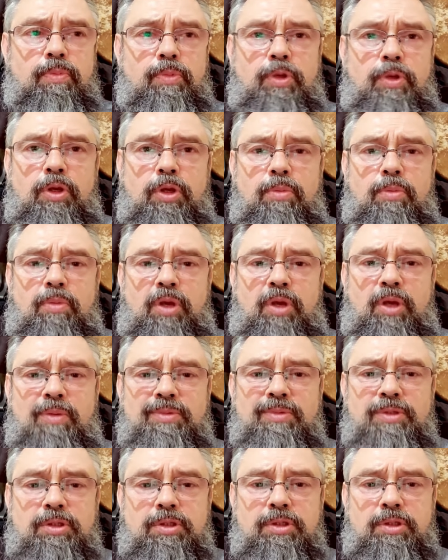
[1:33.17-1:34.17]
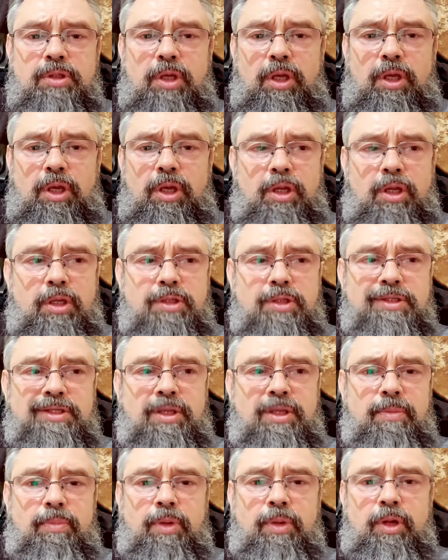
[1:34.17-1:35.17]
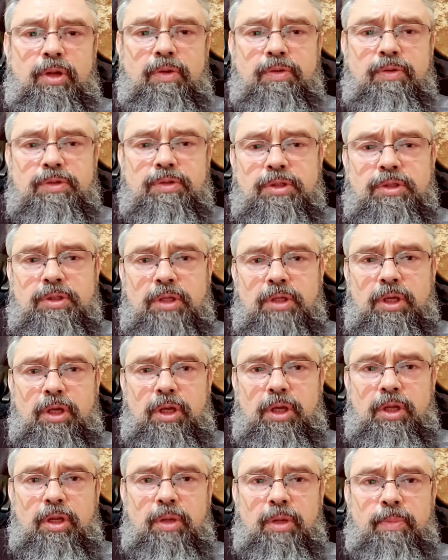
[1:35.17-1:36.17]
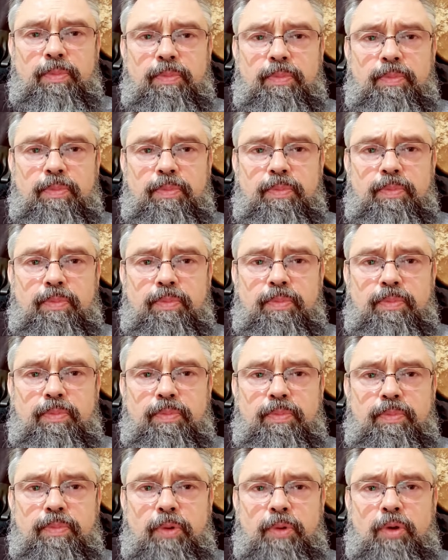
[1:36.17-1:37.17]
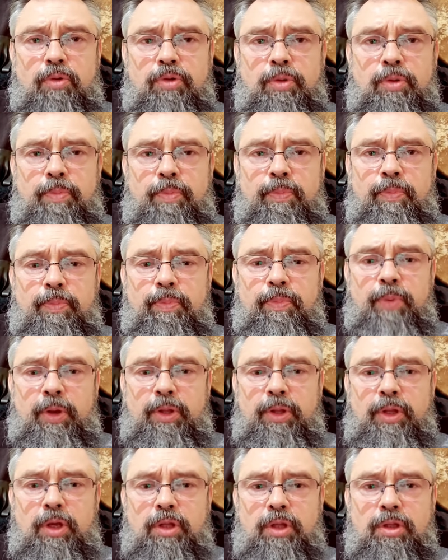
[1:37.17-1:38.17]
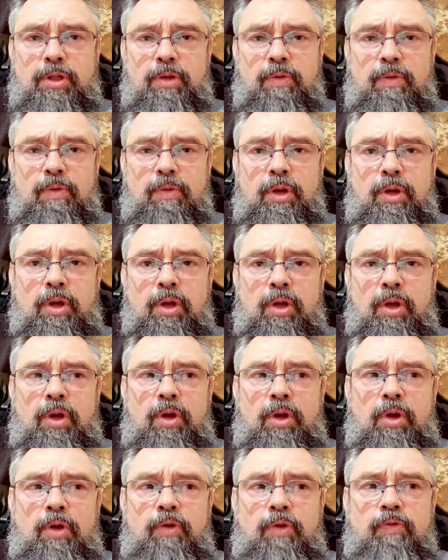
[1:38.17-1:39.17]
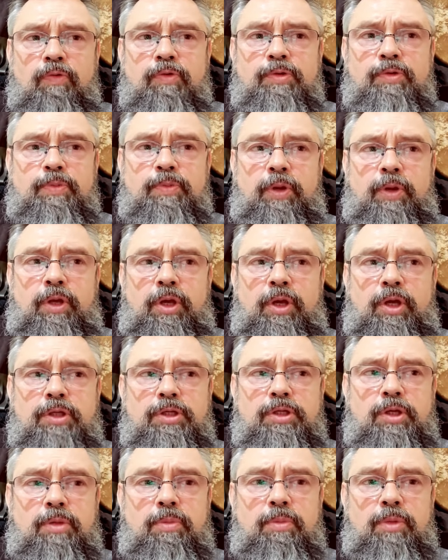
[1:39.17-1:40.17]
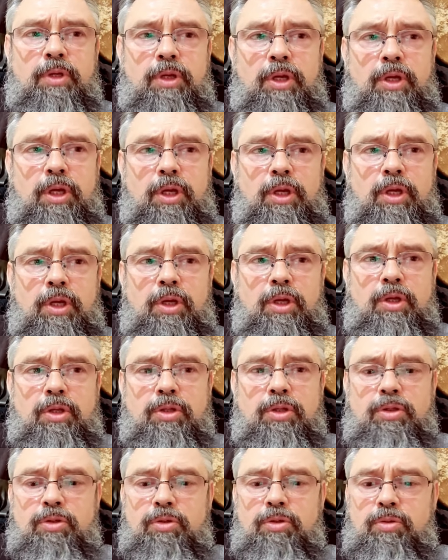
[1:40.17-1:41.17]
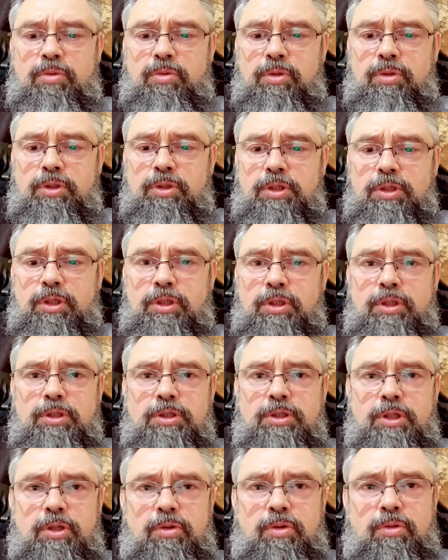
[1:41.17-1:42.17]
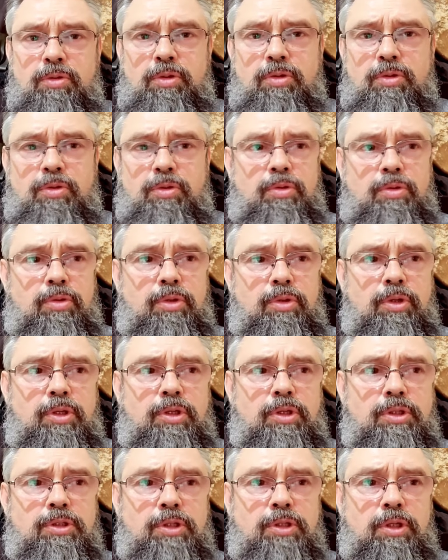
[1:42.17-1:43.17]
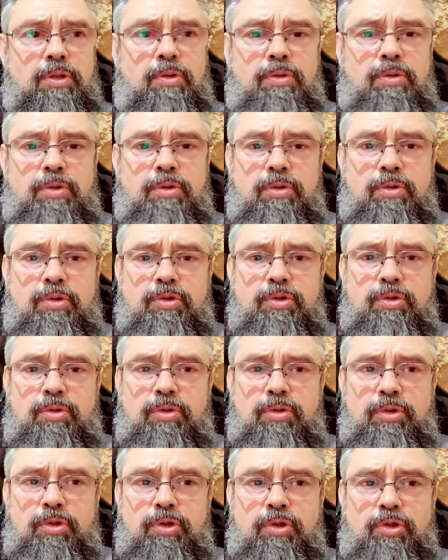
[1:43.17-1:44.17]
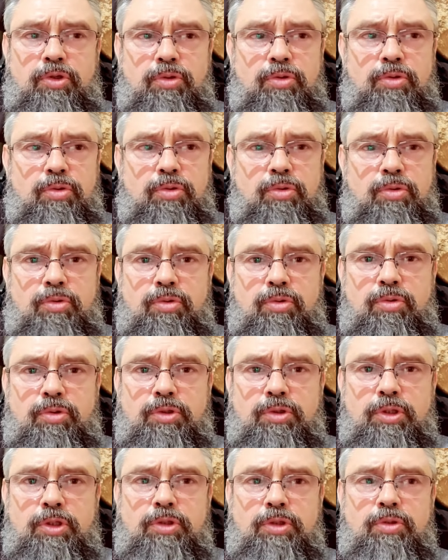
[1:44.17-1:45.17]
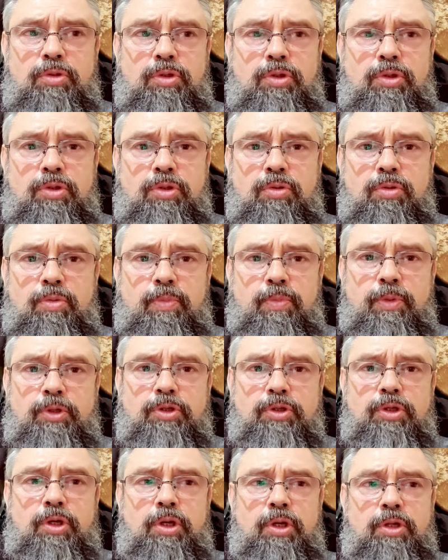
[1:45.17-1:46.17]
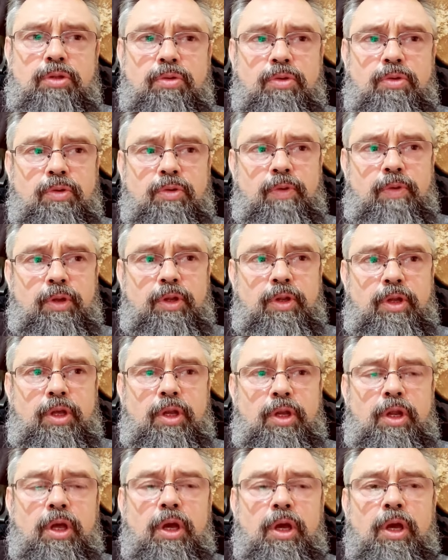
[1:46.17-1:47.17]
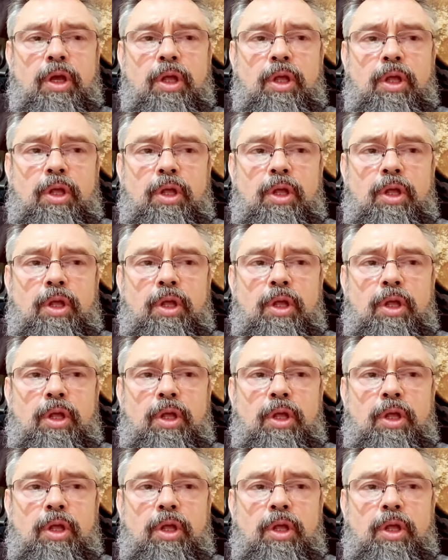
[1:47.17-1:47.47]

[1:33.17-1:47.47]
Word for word: не имеем состояния, стабильного состояния какого-то понятного восприятия мира, то у нас одни законы, то другие законы, то что-то еще, то, то засухи, то пожары, то наводнения.